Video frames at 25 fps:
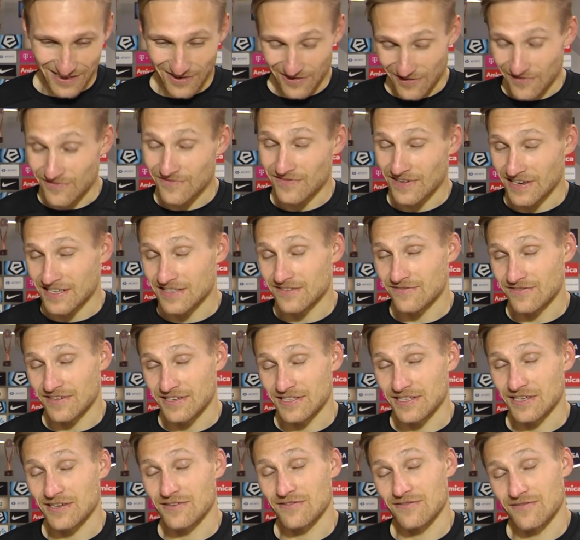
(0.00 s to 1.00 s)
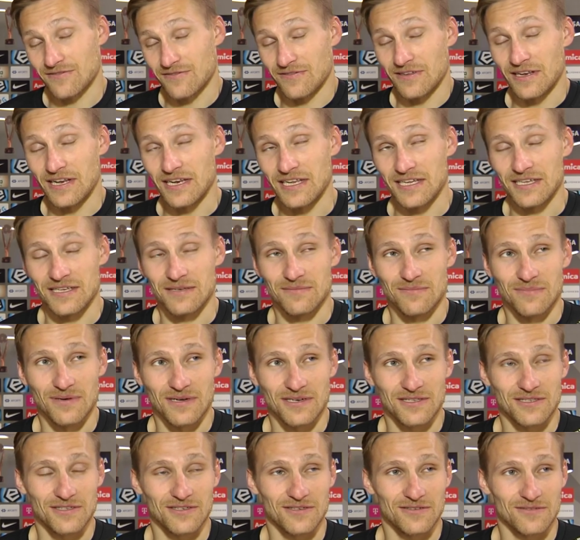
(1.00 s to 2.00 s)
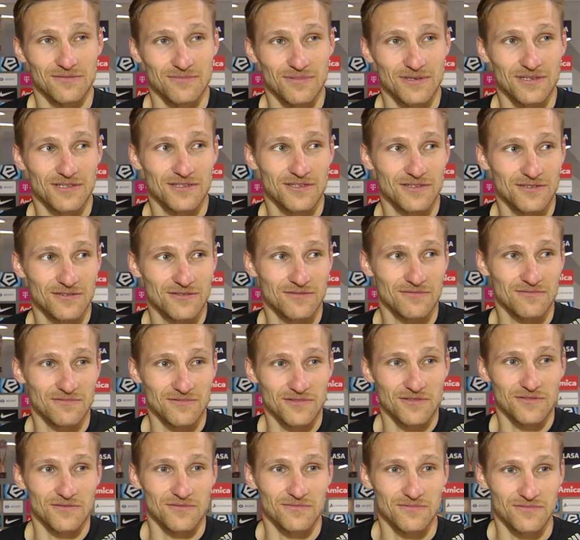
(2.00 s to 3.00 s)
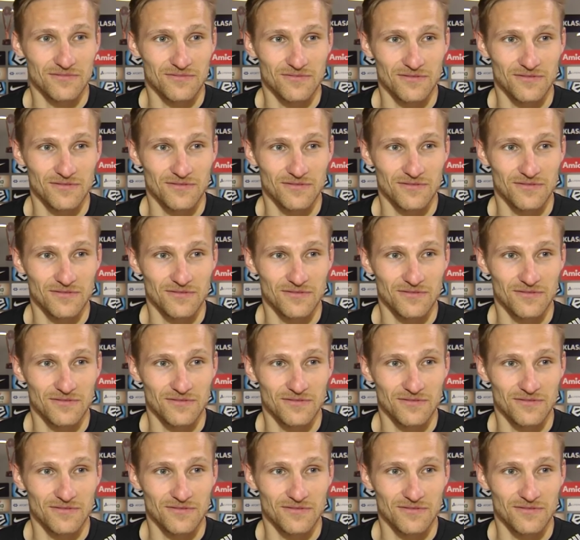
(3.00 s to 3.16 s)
no, fajne, fajne chwile i bardzo, bardzo, no,